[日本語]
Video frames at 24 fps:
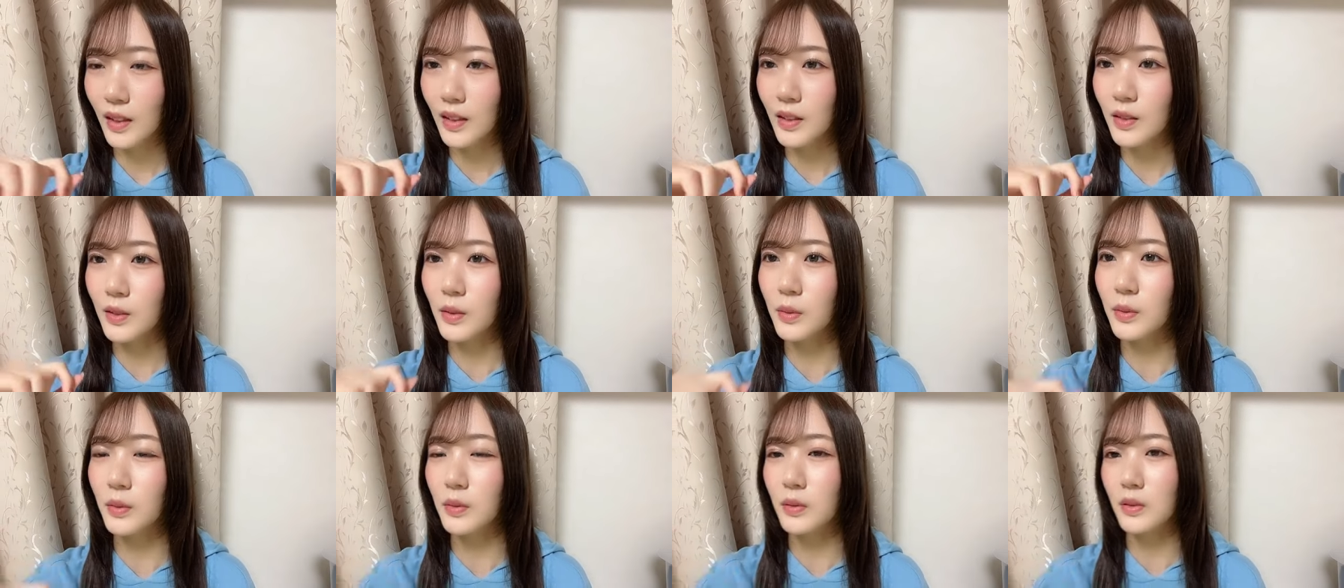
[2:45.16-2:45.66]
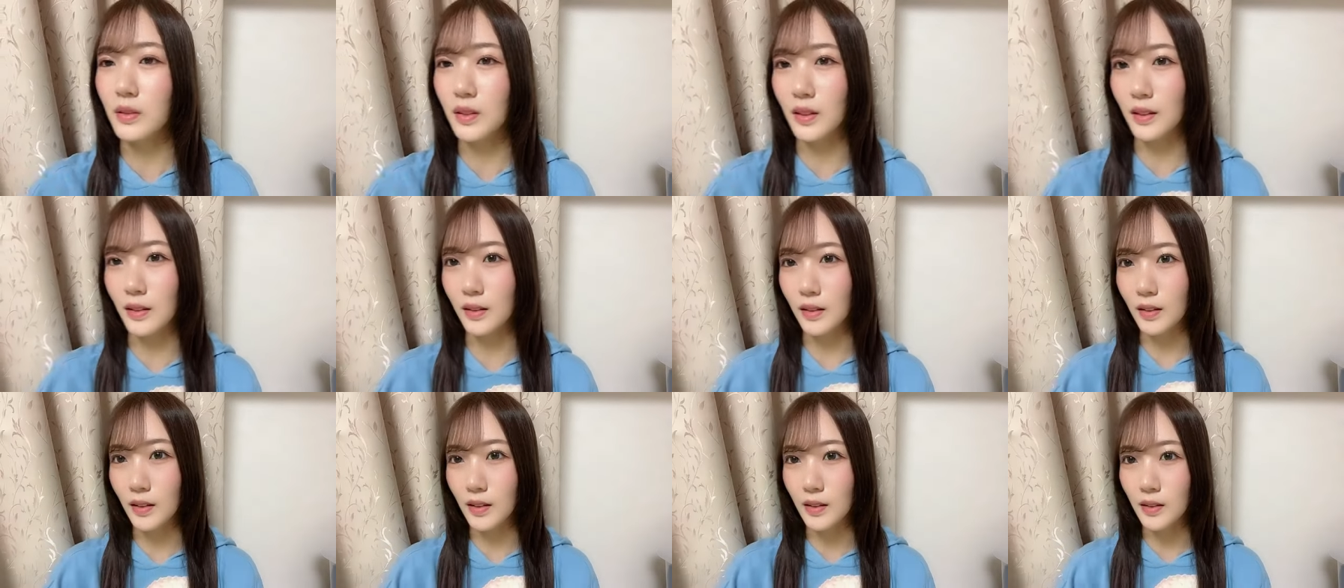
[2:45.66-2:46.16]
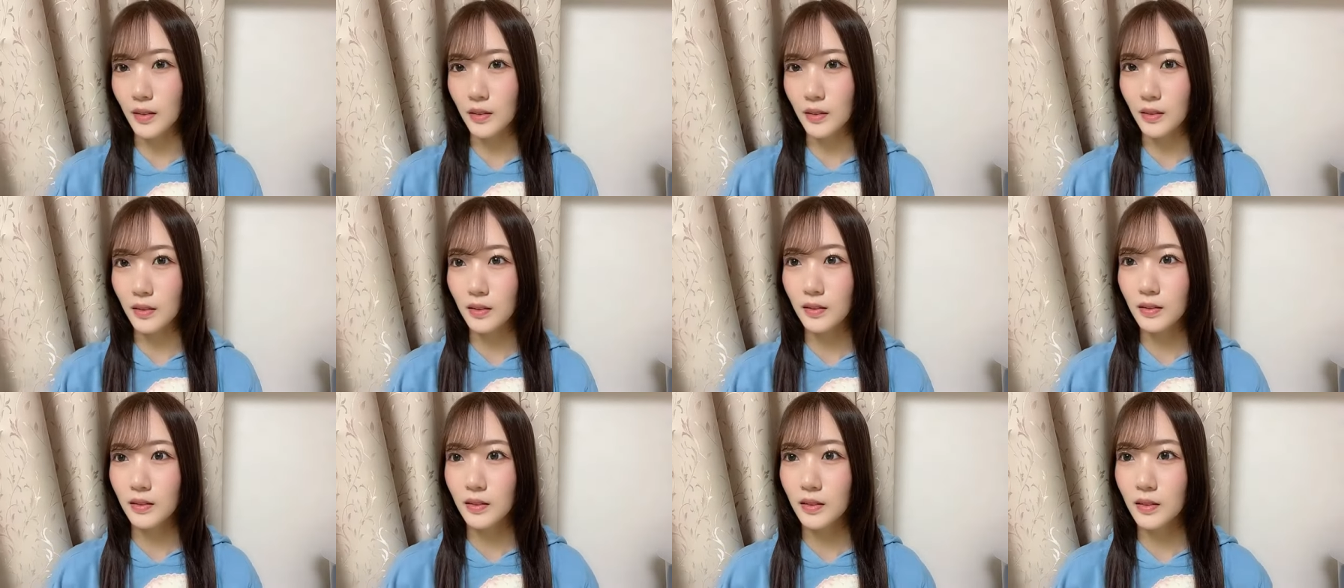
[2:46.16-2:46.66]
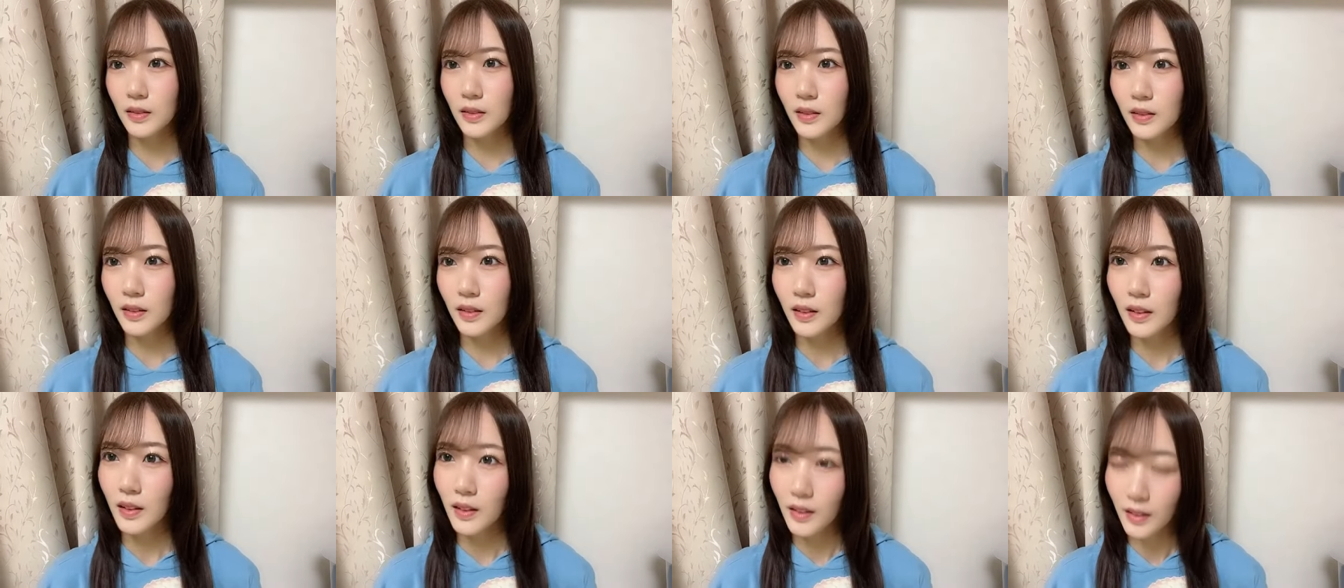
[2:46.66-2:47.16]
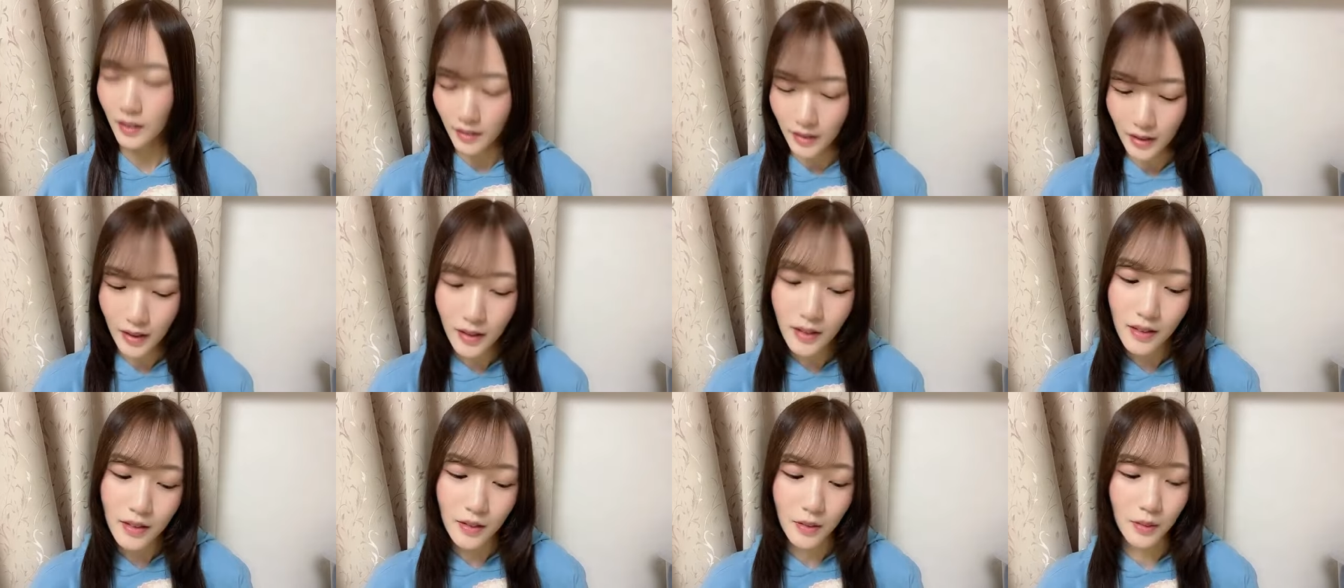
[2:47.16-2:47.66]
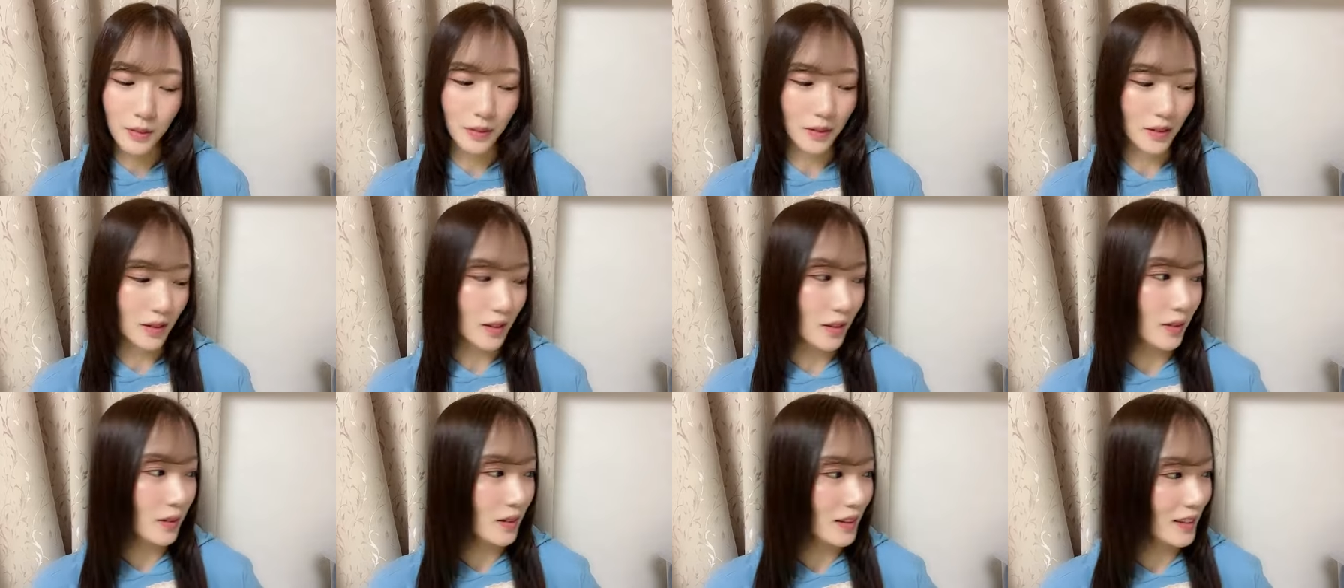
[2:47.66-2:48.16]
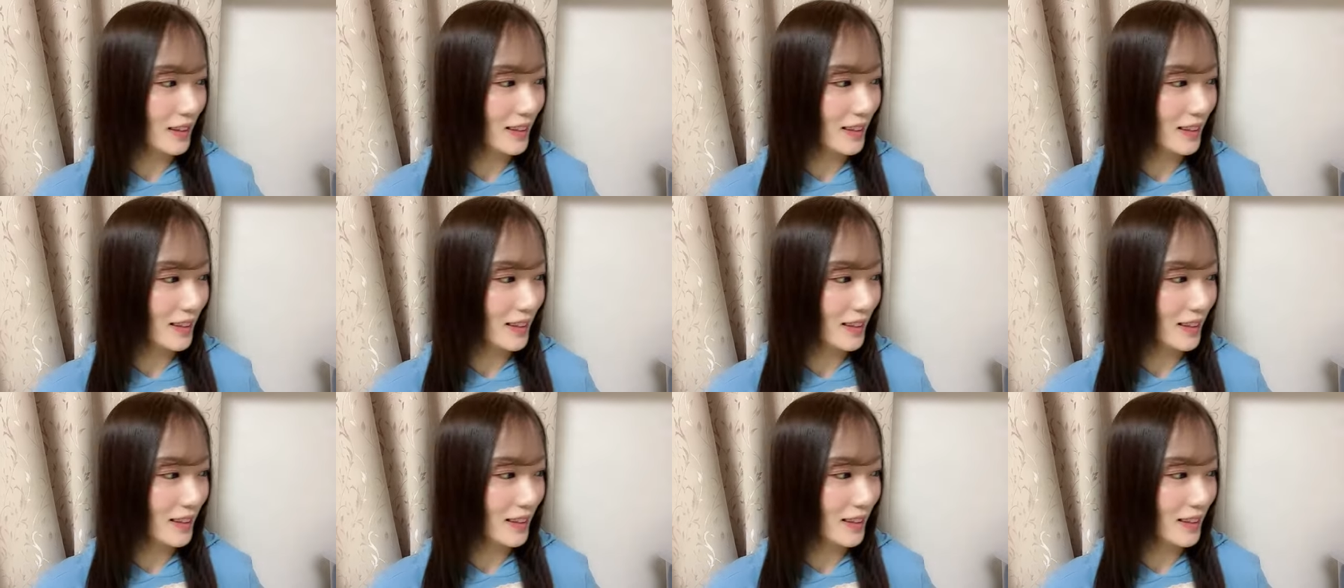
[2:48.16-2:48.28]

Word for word: そうなんですね本当に